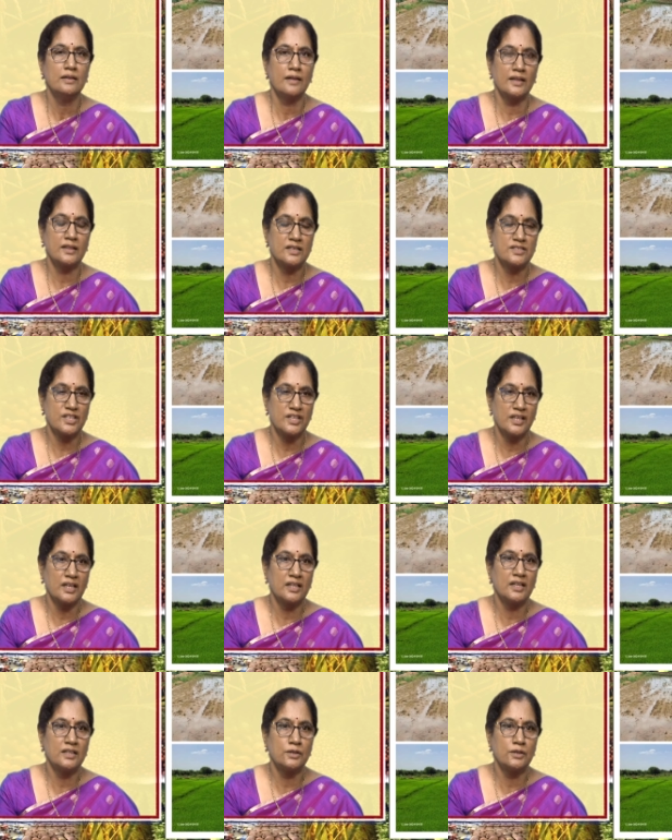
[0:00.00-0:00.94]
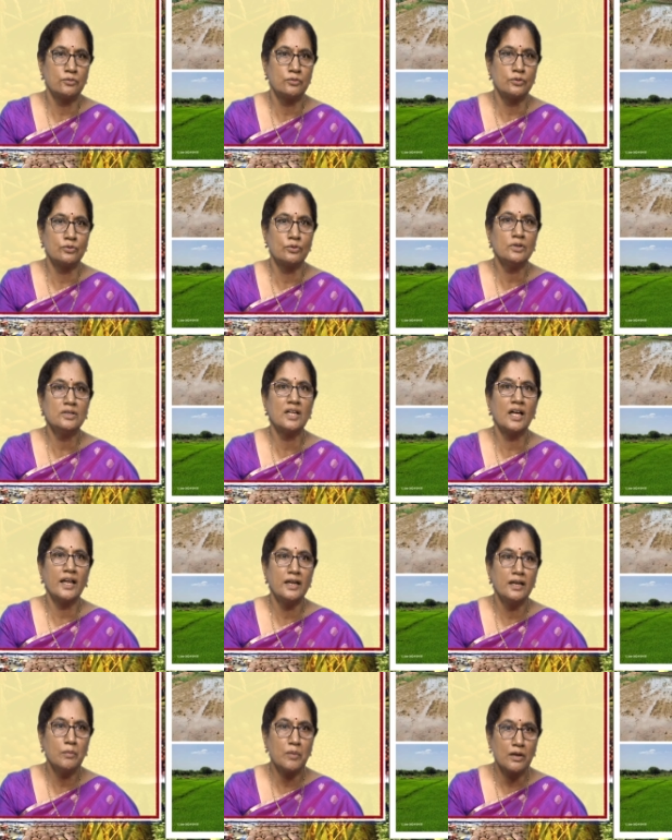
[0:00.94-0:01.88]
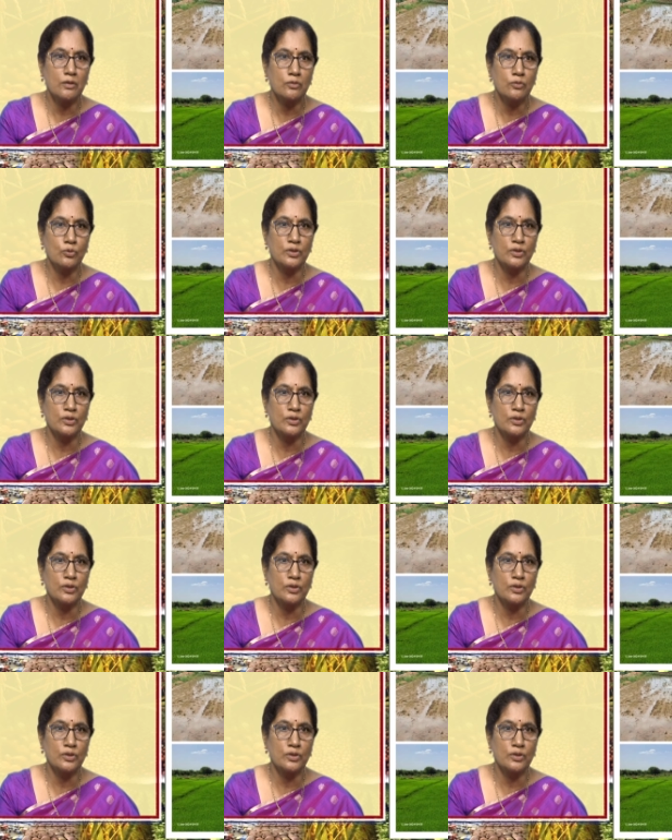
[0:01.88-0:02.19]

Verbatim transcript: నత్రజని ఏదైతే ఉంటుందో దానిని మనం